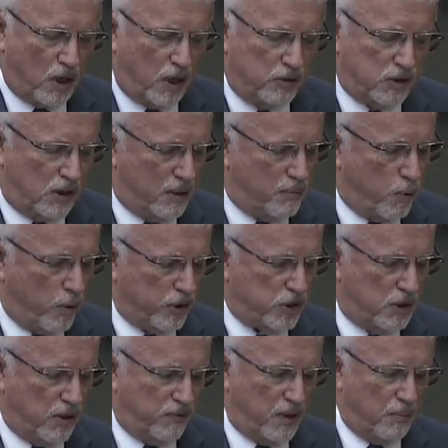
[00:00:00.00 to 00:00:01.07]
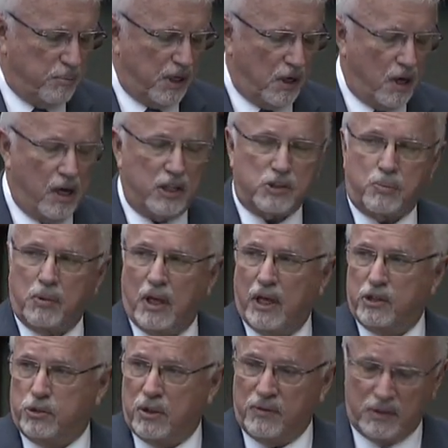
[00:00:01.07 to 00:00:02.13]
et de ne rien faire
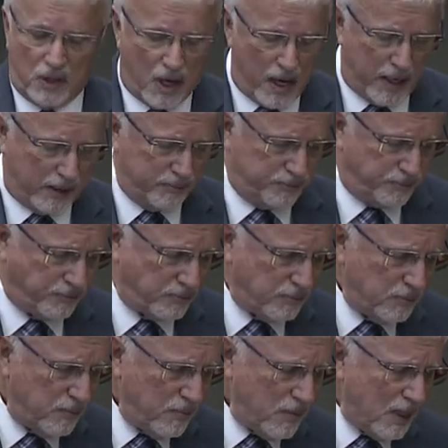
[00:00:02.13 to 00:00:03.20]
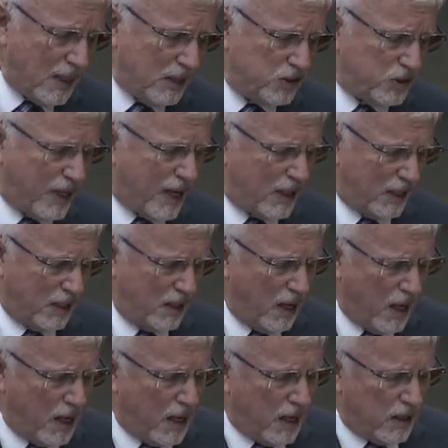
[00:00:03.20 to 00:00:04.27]
euh, mène à ce que
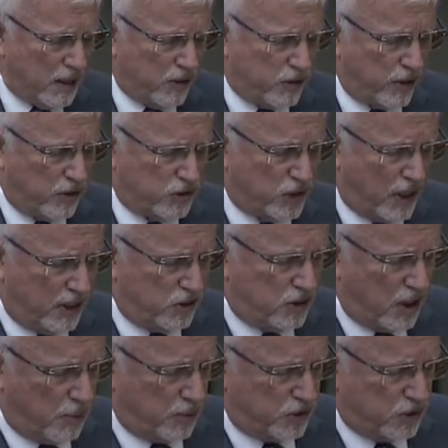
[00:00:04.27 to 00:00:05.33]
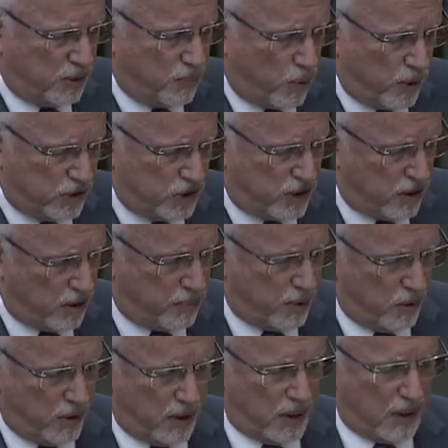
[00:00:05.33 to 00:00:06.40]
le, virus se reproduit
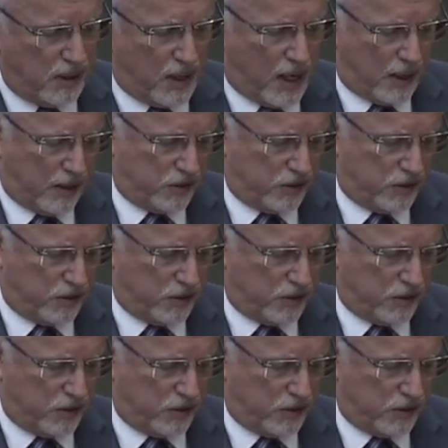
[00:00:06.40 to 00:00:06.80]
euh,